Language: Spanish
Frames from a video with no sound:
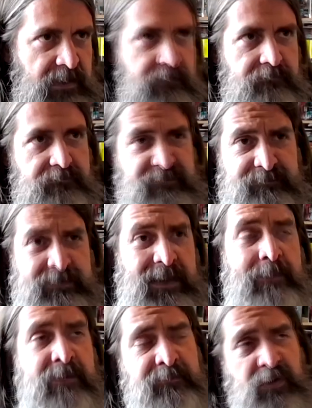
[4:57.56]
¿vale?
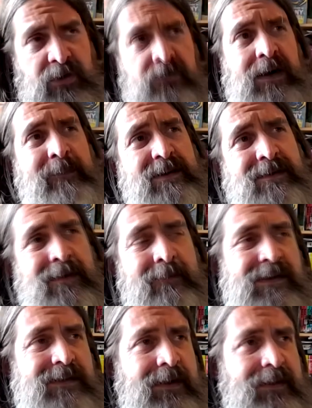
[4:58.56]
También porque no la
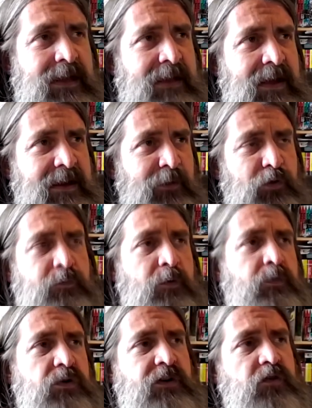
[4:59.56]
presenta más avanzada, aquí los
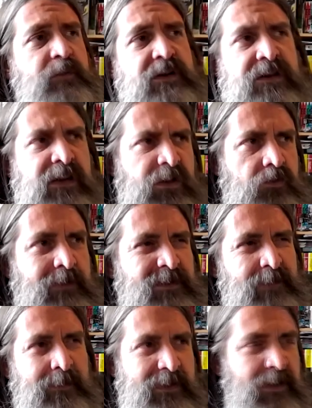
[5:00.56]
pulpos que nos presentan son
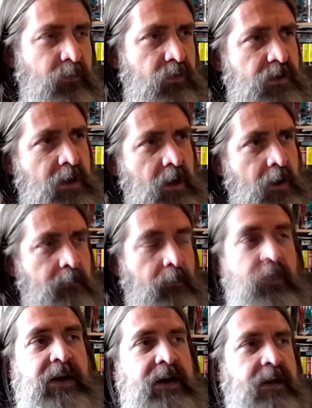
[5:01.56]
más primitivos,
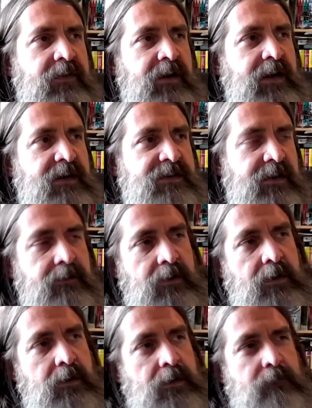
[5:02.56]
podrían acercarse,